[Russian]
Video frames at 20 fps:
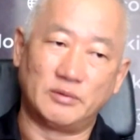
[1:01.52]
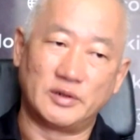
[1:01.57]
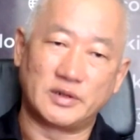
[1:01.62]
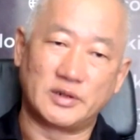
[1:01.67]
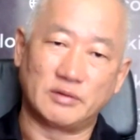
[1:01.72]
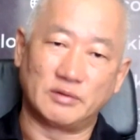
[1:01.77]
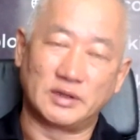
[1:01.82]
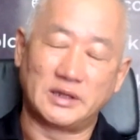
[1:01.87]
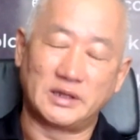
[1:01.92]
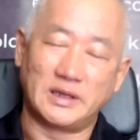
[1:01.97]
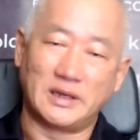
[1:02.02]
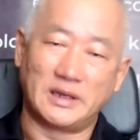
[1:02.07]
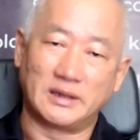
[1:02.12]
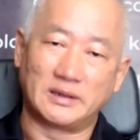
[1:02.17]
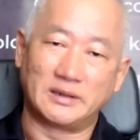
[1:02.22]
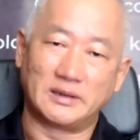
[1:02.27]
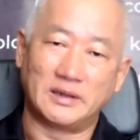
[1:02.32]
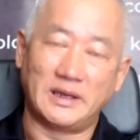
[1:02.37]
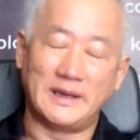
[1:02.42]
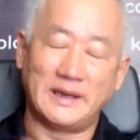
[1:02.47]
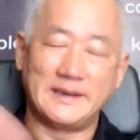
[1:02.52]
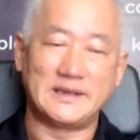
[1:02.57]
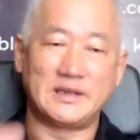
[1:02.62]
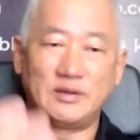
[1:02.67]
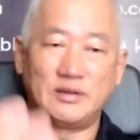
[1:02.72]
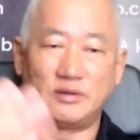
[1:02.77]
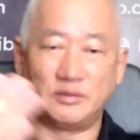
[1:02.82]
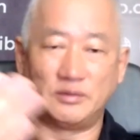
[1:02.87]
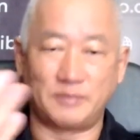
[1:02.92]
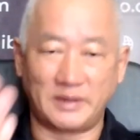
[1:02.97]
больше вот так, а
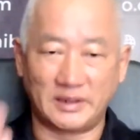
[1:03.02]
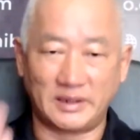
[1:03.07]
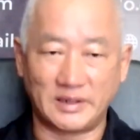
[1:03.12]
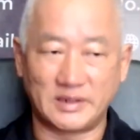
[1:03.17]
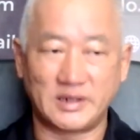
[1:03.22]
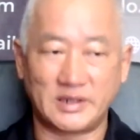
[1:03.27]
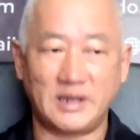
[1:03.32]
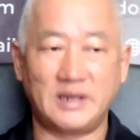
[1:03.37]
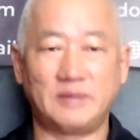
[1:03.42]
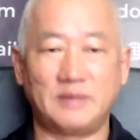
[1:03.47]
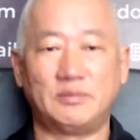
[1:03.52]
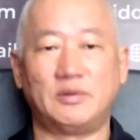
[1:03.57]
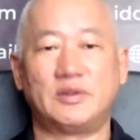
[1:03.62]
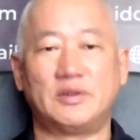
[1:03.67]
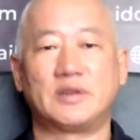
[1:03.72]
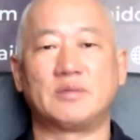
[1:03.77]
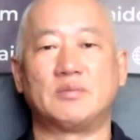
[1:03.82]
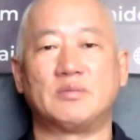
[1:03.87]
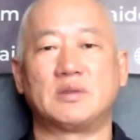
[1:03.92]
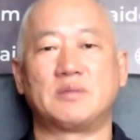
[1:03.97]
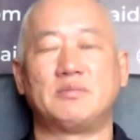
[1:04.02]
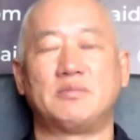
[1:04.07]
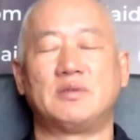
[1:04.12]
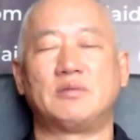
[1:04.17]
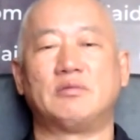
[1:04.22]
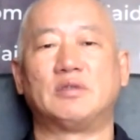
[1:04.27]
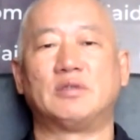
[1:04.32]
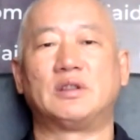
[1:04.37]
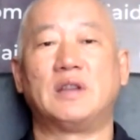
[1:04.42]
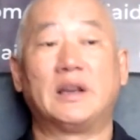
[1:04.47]
если он приглашает, больше, может
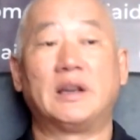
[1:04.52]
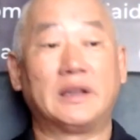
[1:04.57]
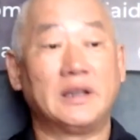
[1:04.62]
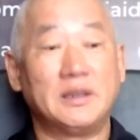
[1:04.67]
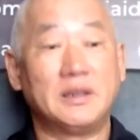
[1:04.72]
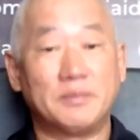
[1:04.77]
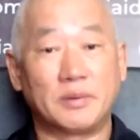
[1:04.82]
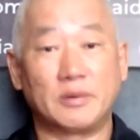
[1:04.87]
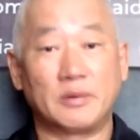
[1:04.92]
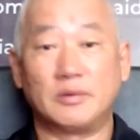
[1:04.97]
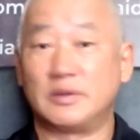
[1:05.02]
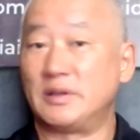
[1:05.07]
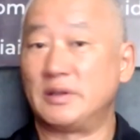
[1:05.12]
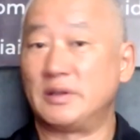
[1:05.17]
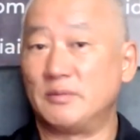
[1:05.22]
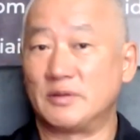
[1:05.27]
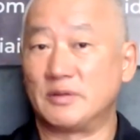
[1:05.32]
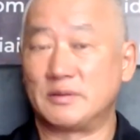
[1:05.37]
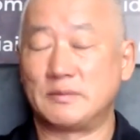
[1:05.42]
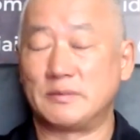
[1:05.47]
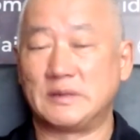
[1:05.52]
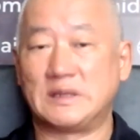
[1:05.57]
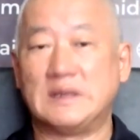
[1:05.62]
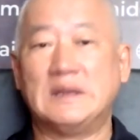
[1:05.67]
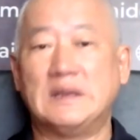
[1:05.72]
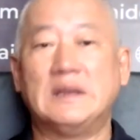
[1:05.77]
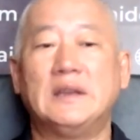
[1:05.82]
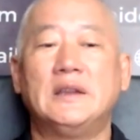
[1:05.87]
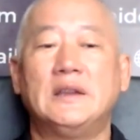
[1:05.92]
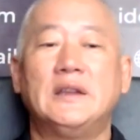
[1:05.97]
быть, вот так, или просит, может быть.
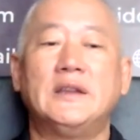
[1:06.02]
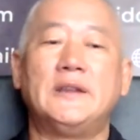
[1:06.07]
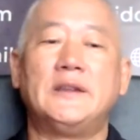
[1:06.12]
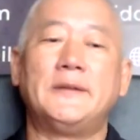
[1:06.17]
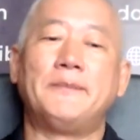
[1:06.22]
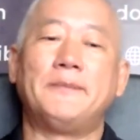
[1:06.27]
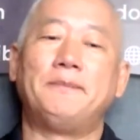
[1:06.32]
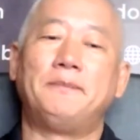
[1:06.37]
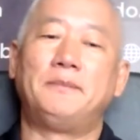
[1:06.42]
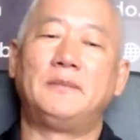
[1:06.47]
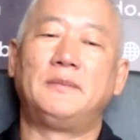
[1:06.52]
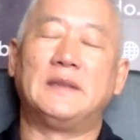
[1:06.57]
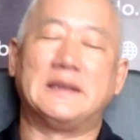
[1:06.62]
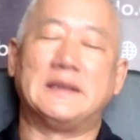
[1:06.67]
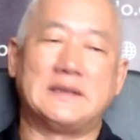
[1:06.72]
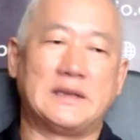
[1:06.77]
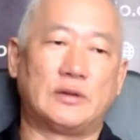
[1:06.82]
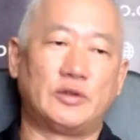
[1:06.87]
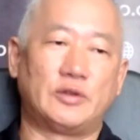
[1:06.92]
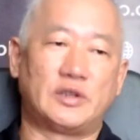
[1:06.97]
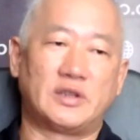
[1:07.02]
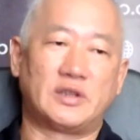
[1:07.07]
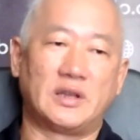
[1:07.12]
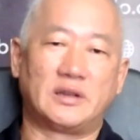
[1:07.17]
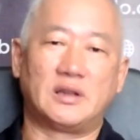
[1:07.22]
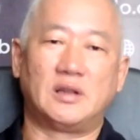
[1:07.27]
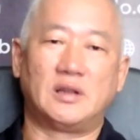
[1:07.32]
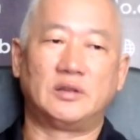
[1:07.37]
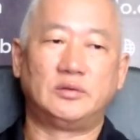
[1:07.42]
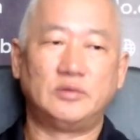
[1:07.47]
Если хочет
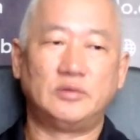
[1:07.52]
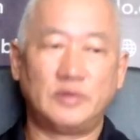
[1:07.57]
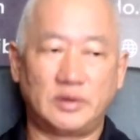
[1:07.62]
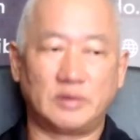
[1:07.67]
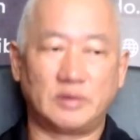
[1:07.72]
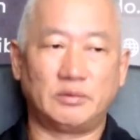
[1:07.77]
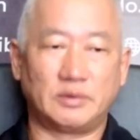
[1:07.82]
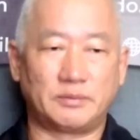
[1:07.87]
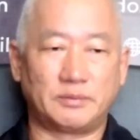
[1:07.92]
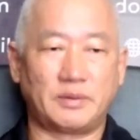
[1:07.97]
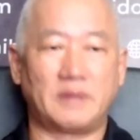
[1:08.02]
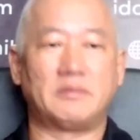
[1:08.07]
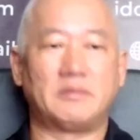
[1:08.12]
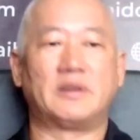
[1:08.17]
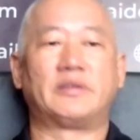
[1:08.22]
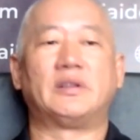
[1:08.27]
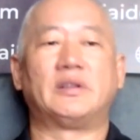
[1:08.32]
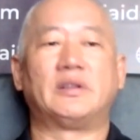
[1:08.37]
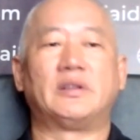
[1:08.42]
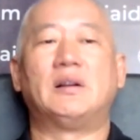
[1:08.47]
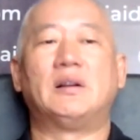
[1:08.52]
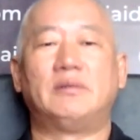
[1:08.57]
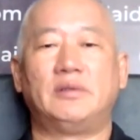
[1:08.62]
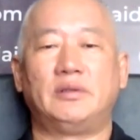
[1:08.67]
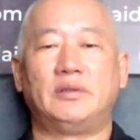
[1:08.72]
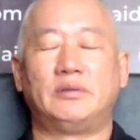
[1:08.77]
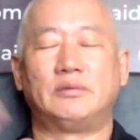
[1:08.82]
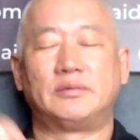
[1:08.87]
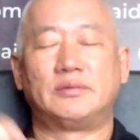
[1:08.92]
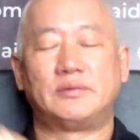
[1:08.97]
оттолкнуть, то вот прям
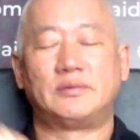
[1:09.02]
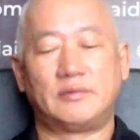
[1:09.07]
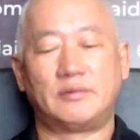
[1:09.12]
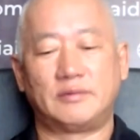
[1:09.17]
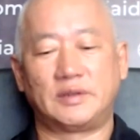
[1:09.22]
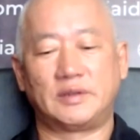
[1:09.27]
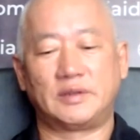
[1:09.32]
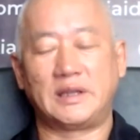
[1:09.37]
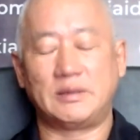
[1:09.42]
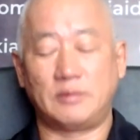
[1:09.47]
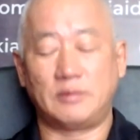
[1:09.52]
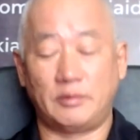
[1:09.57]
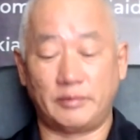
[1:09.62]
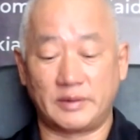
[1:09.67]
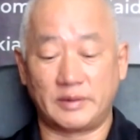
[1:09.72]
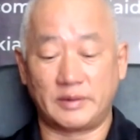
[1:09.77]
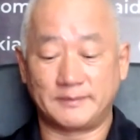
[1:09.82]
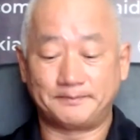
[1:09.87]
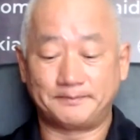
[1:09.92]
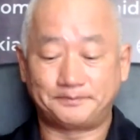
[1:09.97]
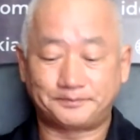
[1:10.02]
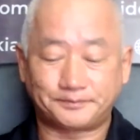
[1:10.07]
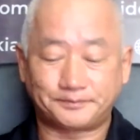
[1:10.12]
останавливает вот таким образом.